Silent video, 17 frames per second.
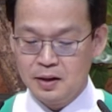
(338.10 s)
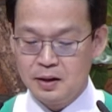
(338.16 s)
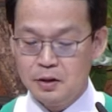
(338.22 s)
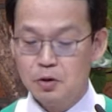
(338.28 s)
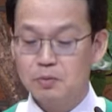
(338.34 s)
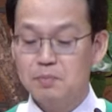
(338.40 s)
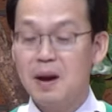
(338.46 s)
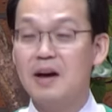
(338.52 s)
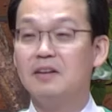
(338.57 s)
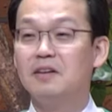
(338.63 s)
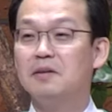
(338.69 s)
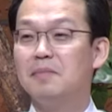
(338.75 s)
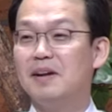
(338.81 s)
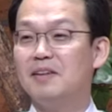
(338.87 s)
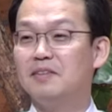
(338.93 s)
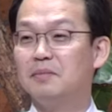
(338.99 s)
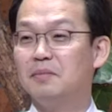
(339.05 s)
여러 방금
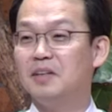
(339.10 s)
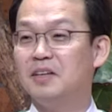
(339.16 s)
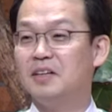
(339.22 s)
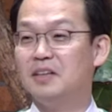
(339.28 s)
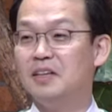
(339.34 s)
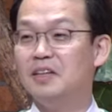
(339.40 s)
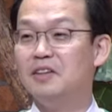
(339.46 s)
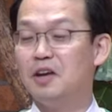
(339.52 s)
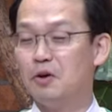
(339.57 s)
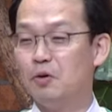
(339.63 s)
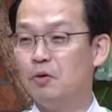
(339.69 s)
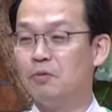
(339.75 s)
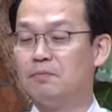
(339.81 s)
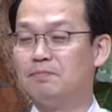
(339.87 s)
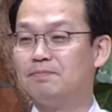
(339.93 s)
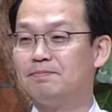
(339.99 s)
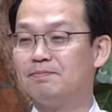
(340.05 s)
말씀드린 이 내용,